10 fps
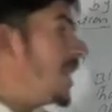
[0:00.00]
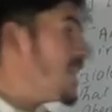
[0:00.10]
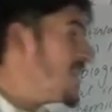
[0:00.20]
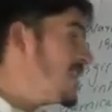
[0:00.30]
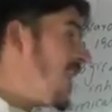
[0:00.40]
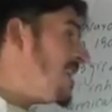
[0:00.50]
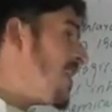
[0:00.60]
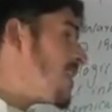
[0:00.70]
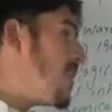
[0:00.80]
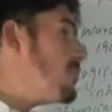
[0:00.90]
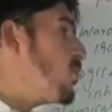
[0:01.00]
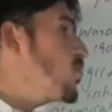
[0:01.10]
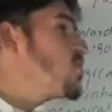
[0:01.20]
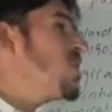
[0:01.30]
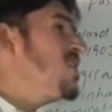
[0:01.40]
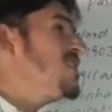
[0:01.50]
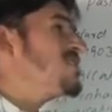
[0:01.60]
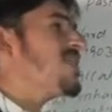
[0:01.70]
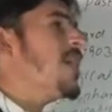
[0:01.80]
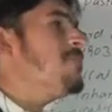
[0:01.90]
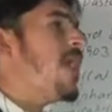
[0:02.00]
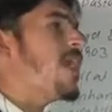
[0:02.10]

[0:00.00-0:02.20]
लेकिन याद रखना मोस्टली इंजाइम